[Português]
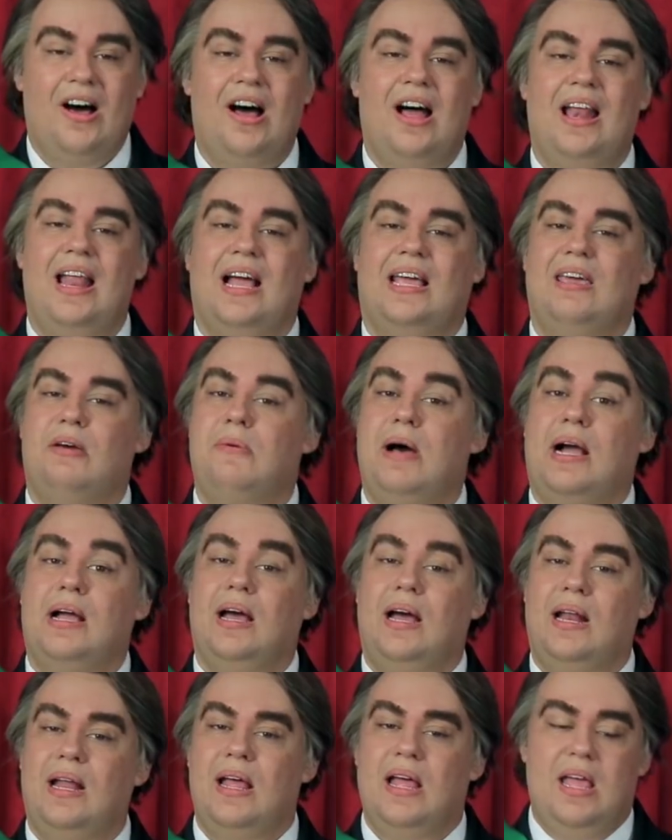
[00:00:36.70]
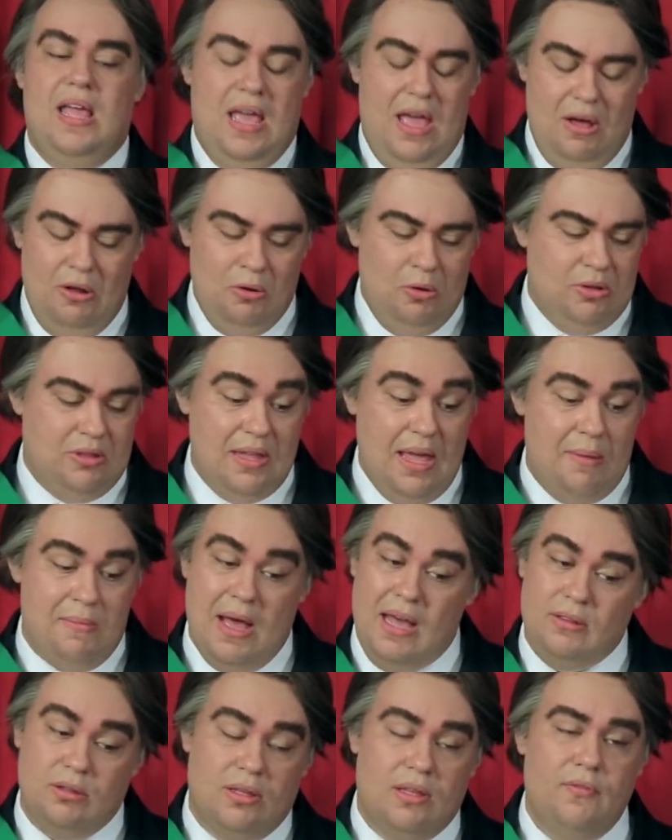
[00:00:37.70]
Olha que bacana. Eu não sei
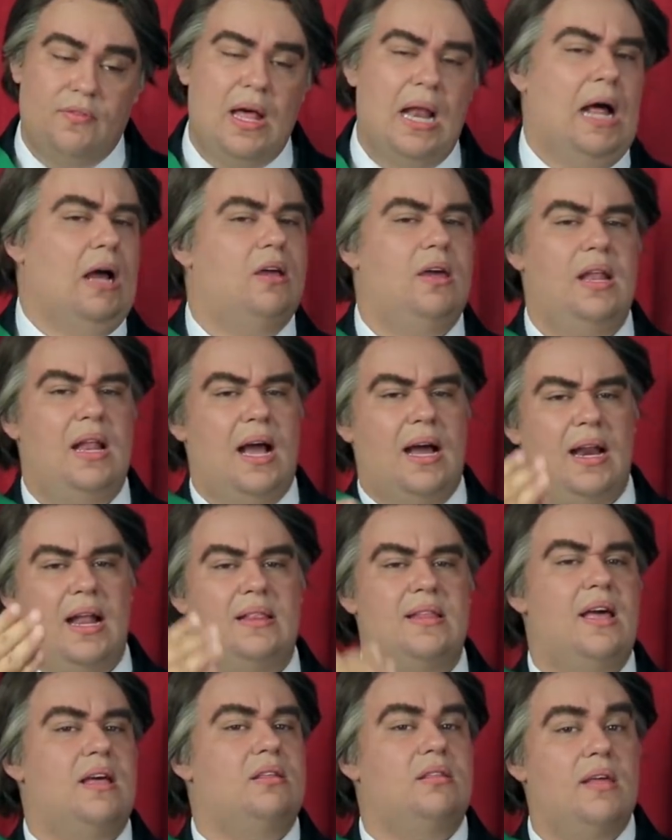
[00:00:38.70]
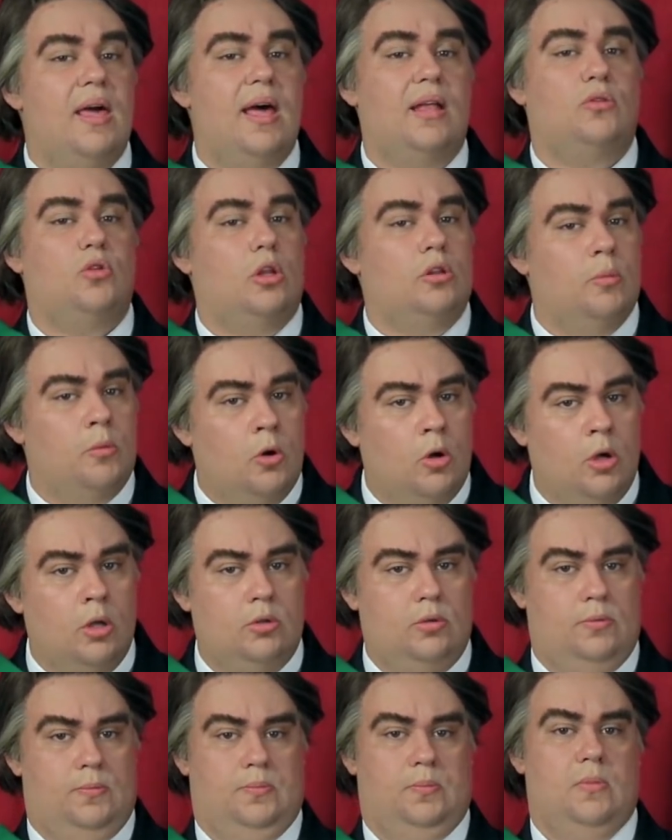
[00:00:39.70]
mais o que falar. Queria agradecer a todo
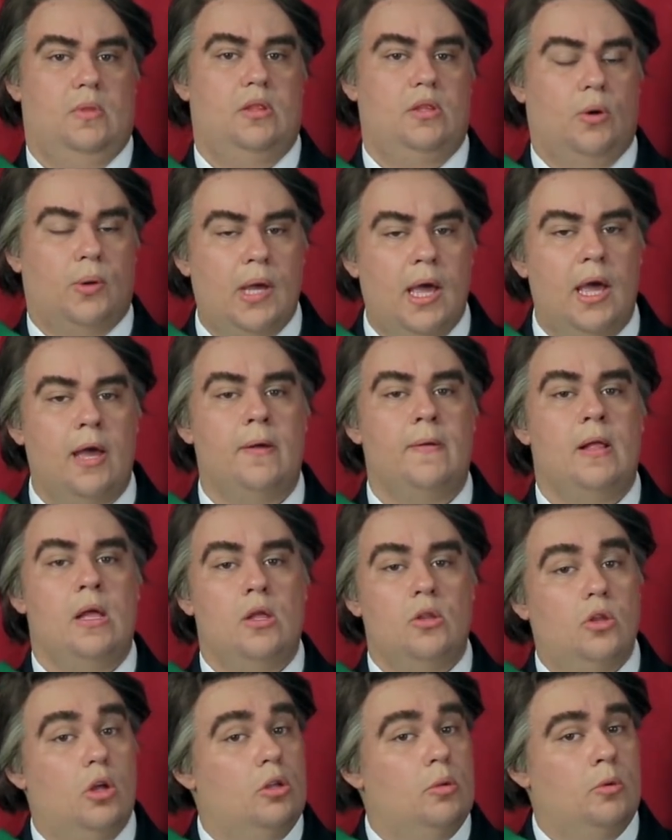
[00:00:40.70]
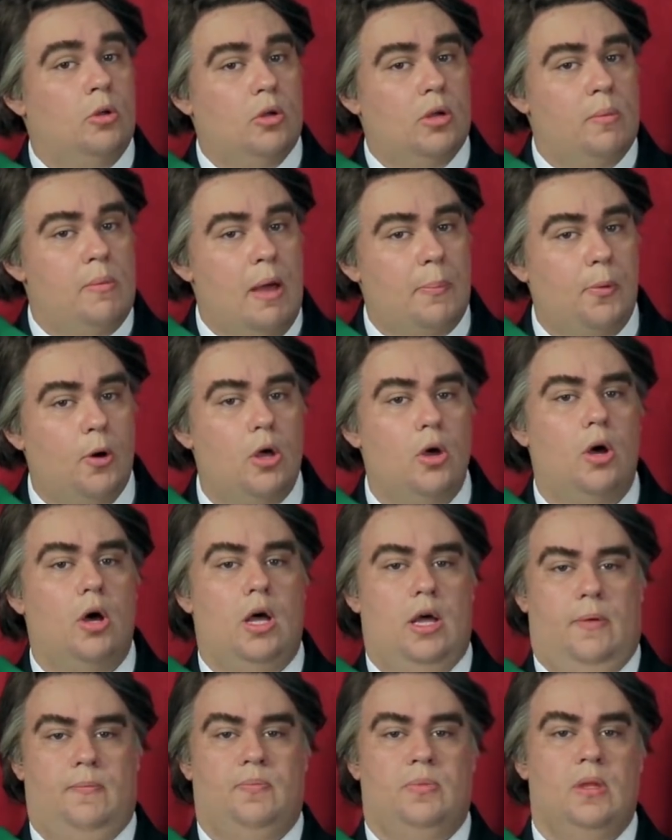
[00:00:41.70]
mundo. Tá ok? Todo mundo que me
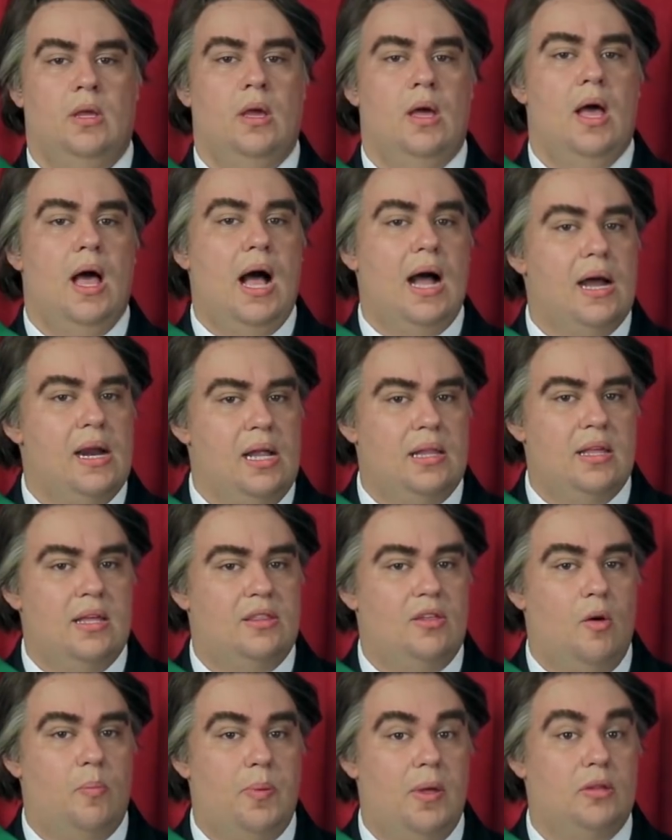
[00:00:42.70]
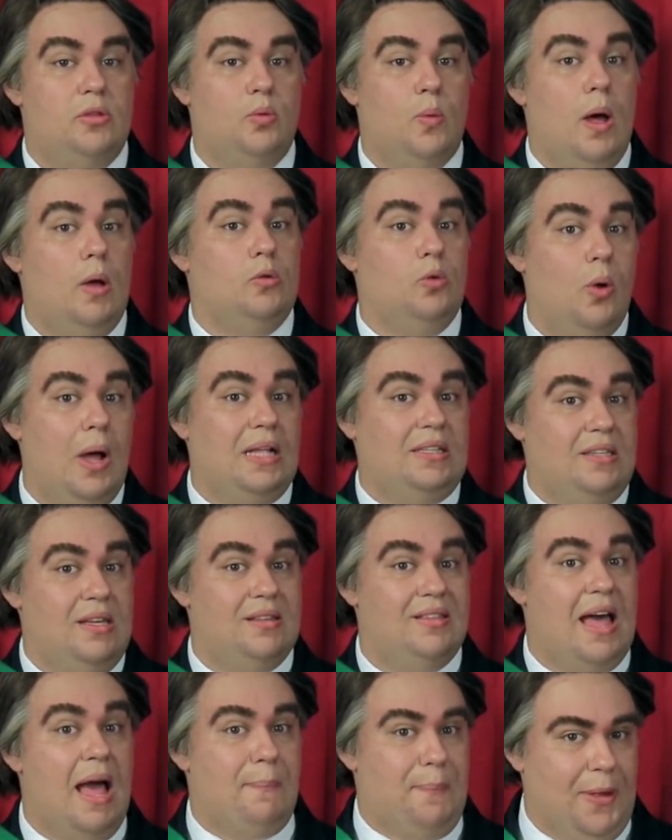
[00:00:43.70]
apoiou. Agradecer o pessoal do
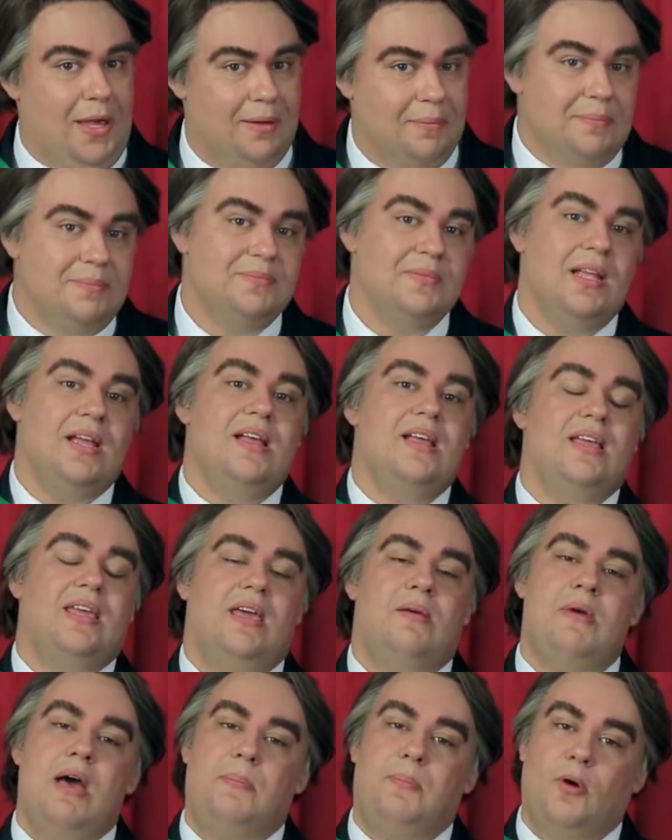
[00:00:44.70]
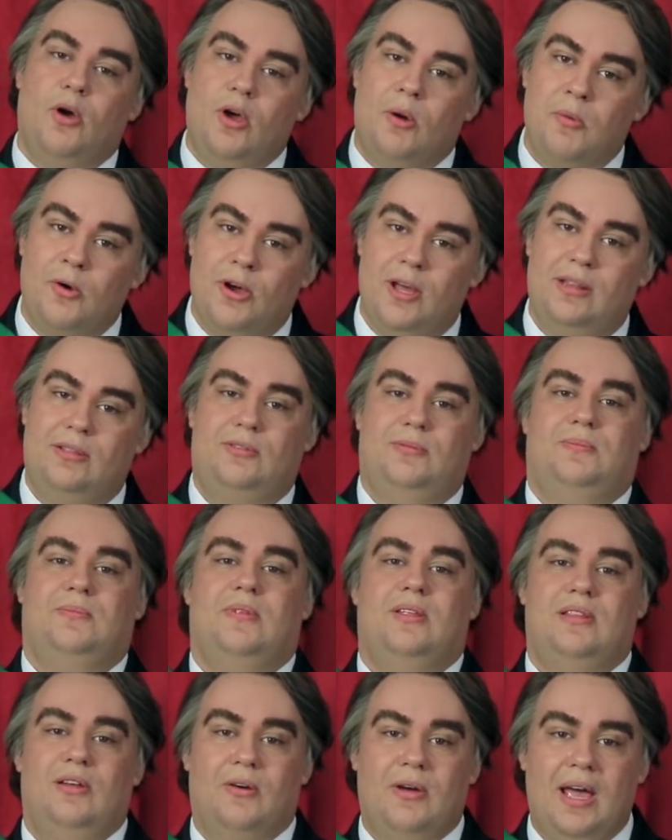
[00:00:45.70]
WhatsApp, que me apoiou muito.
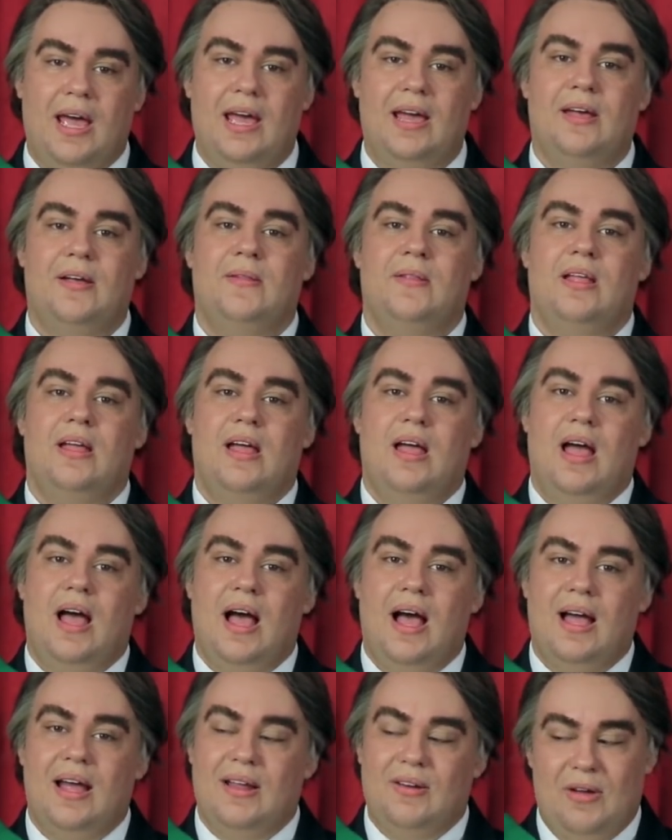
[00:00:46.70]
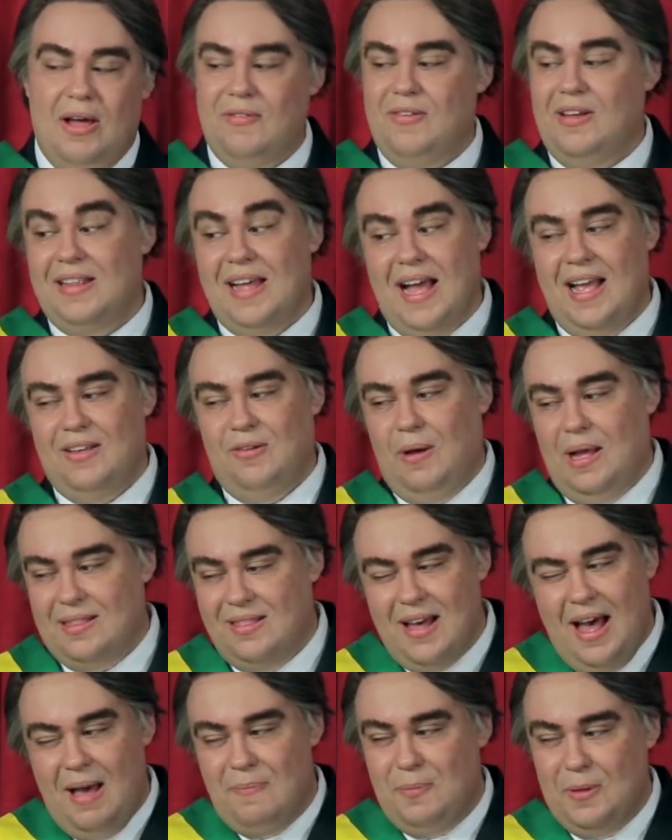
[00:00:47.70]
Tá ok? Não é verdade?
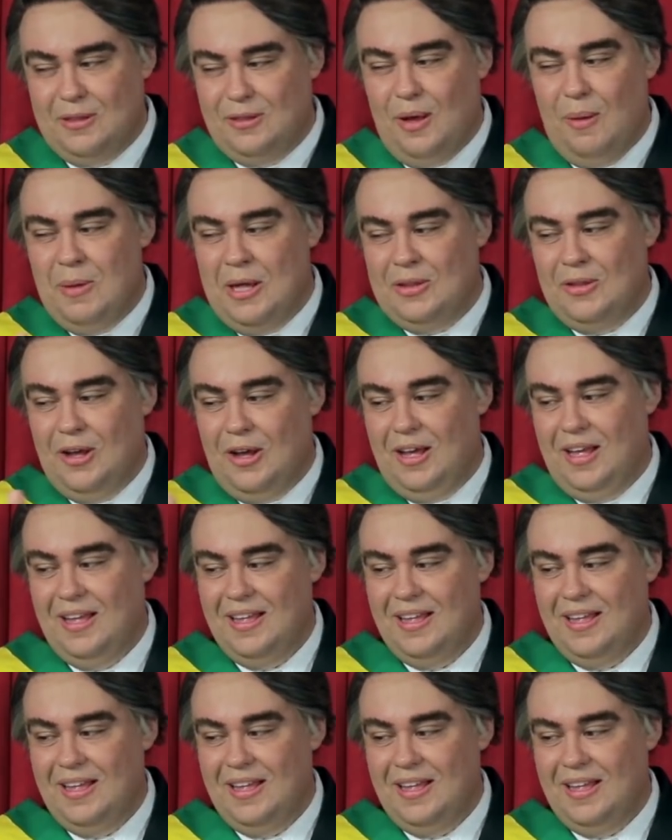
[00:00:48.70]
WhatsApp, o pessoal mandou.